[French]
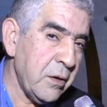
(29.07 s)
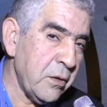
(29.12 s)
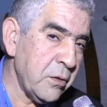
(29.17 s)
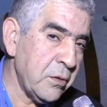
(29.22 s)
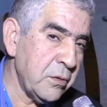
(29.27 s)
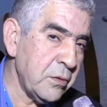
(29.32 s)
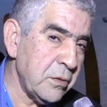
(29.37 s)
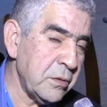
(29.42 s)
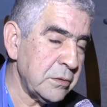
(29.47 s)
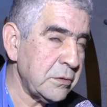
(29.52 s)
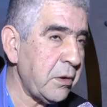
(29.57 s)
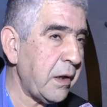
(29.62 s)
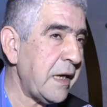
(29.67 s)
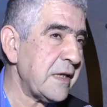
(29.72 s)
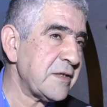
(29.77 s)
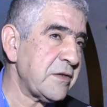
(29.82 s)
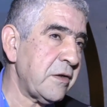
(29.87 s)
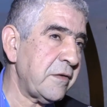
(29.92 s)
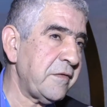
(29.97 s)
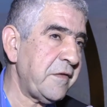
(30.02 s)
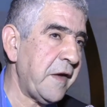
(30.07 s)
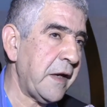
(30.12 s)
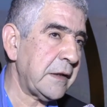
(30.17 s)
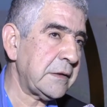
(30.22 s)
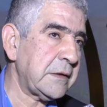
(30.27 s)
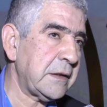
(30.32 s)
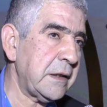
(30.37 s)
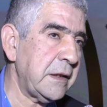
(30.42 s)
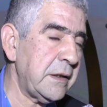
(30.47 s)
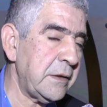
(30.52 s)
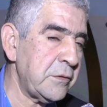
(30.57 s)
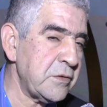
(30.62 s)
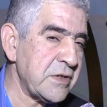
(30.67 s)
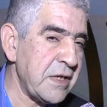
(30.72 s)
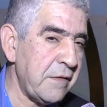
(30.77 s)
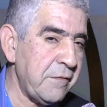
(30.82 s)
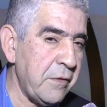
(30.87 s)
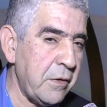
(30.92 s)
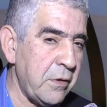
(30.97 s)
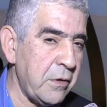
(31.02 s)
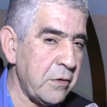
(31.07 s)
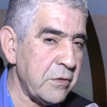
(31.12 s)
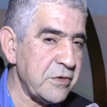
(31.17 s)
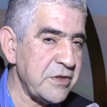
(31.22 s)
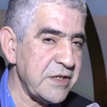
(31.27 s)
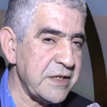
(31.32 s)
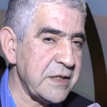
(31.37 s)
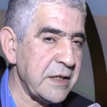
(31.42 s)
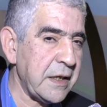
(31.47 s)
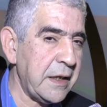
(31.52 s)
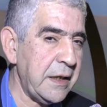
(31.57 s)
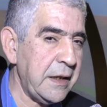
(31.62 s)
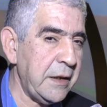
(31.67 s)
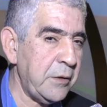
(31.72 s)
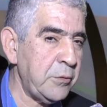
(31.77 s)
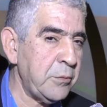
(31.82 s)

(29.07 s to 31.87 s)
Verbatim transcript: Euh, dans la zone verte, nous avons enregistré